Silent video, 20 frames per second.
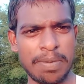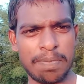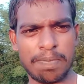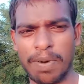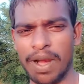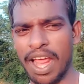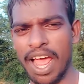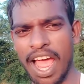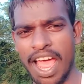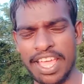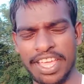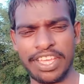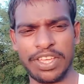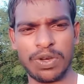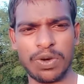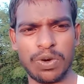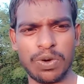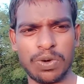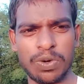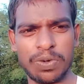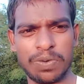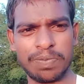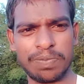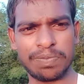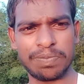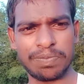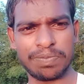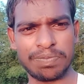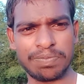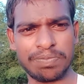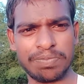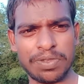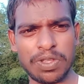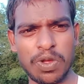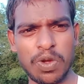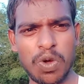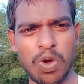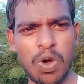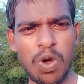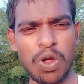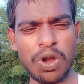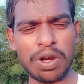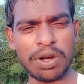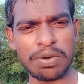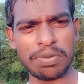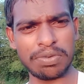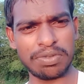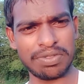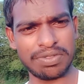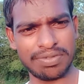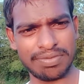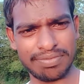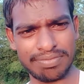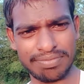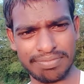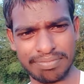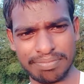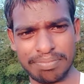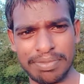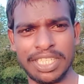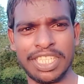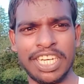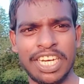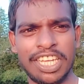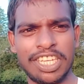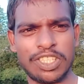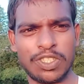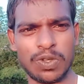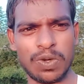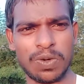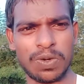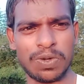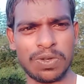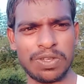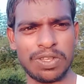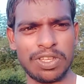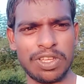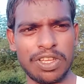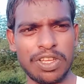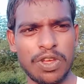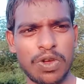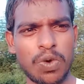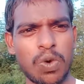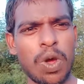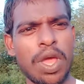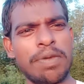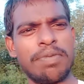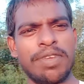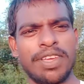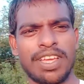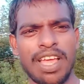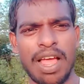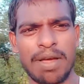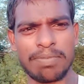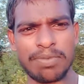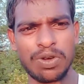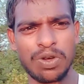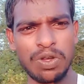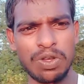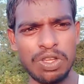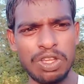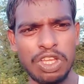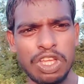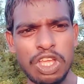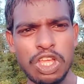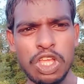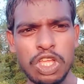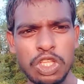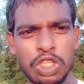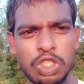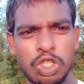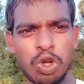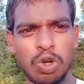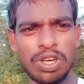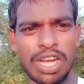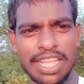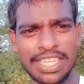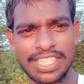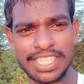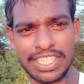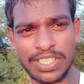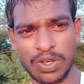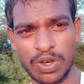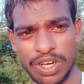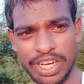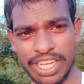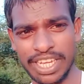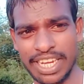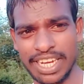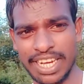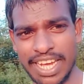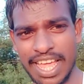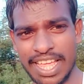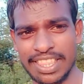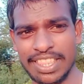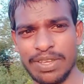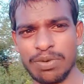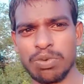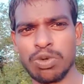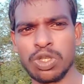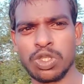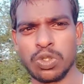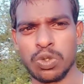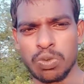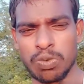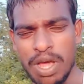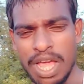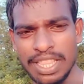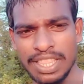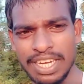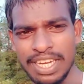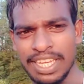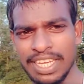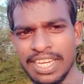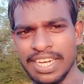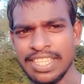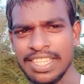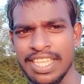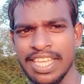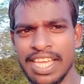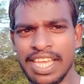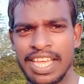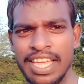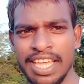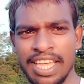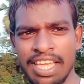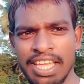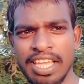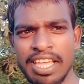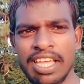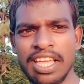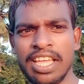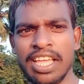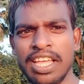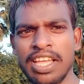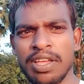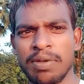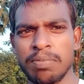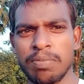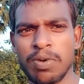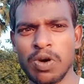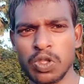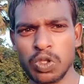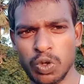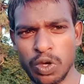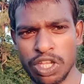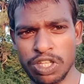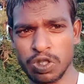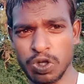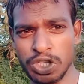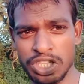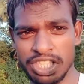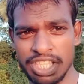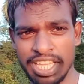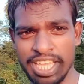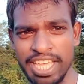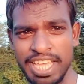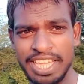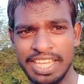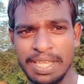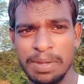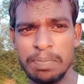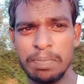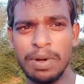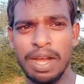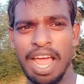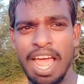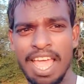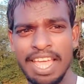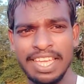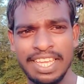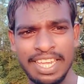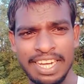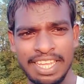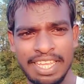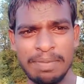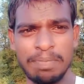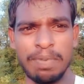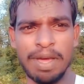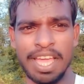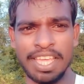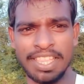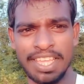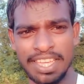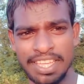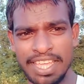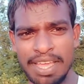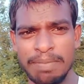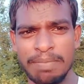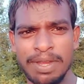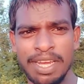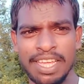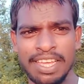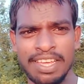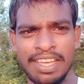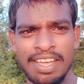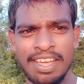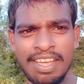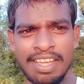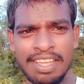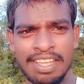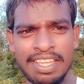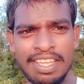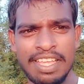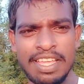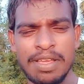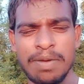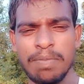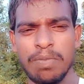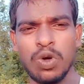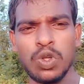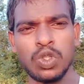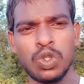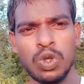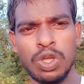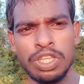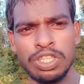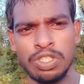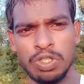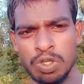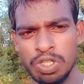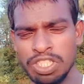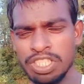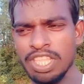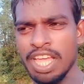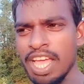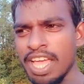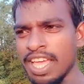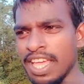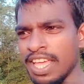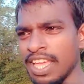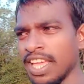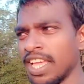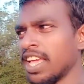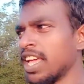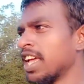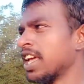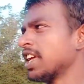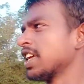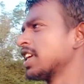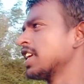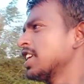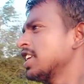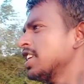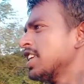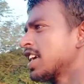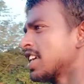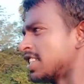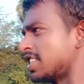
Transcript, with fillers: पढ़ाई हो और बिजनेस हो कोई भी काम हो छोटा चीज़ होने के नाते वो शुरुआत नहीं करते हैं बहुत कोई सोचते हैं कि पढ़ाई करके फ़ायदा क्या मिलेगा बहुत कोई सोचता है कि ये